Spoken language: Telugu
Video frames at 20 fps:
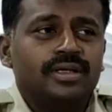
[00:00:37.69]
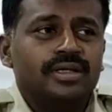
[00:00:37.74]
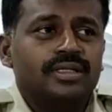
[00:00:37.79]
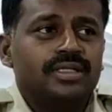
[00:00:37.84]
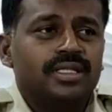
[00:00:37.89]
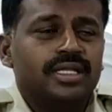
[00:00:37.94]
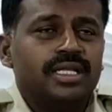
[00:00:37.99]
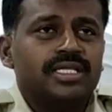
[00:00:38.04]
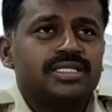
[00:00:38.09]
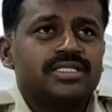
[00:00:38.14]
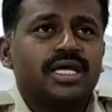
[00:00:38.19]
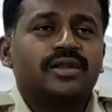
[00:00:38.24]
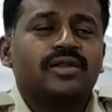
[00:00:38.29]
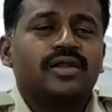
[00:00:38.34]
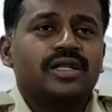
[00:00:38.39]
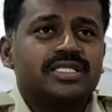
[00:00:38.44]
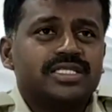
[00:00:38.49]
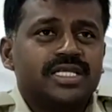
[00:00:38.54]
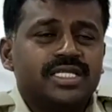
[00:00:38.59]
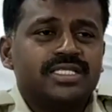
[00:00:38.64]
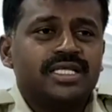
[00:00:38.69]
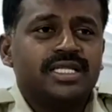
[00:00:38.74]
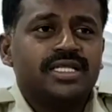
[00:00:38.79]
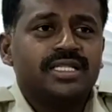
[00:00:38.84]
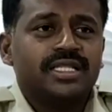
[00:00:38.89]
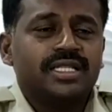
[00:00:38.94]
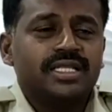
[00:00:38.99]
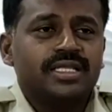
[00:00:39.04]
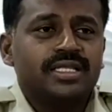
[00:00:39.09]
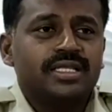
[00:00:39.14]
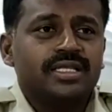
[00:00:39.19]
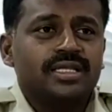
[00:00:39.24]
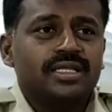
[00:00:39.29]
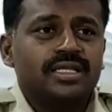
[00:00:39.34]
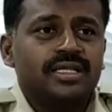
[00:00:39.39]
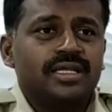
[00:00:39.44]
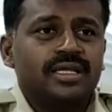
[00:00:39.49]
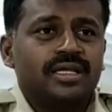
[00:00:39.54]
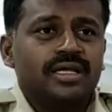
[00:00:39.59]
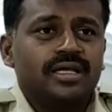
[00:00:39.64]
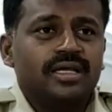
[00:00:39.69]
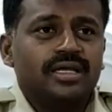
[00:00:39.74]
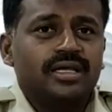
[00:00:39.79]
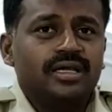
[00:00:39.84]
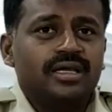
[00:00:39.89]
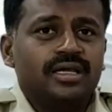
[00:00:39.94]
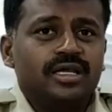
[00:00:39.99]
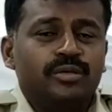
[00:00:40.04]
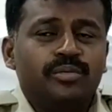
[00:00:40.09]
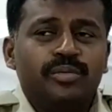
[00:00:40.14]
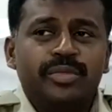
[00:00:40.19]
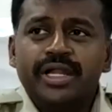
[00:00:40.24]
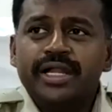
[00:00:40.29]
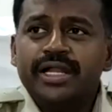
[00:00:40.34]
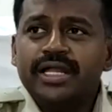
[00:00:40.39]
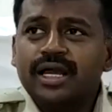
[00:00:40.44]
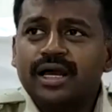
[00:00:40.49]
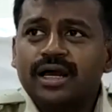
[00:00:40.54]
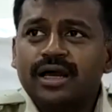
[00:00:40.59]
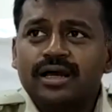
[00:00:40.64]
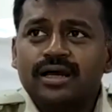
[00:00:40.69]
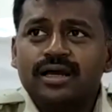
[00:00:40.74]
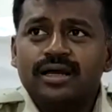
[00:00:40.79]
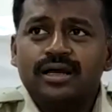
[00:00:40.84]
వీడియోలను గుర్తించి చర్యలు తీసుకుంటామని